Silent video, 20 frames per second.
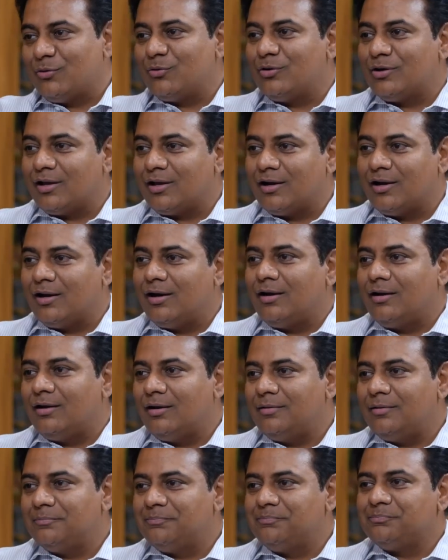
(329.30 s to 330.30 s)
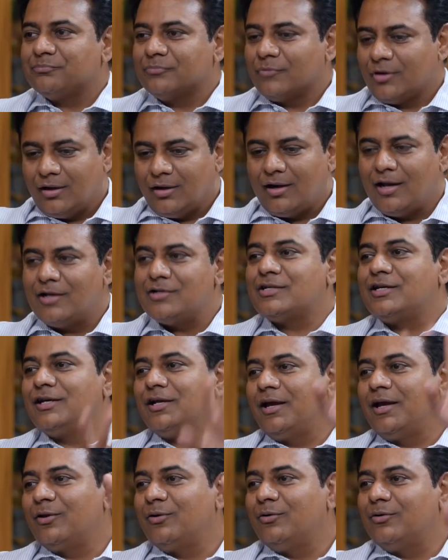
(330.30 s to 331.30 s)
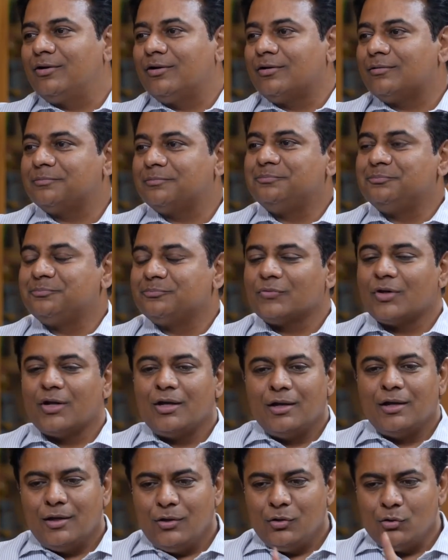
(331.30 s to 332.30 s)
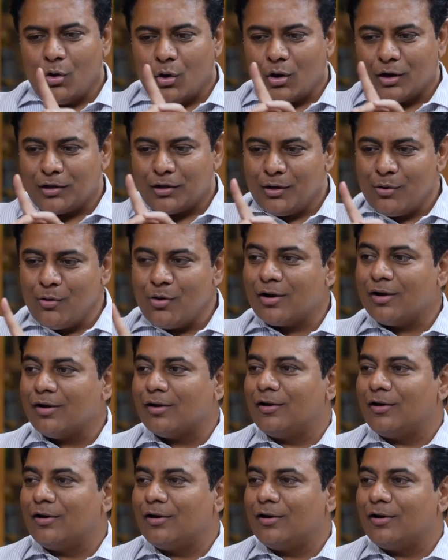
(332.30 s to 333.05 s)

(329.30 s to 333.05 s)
ఎవరు ఉంటారే అంటే రాజకీయ నాయకులు ఉంటారు ఇది ఒక్కటే ఒక్క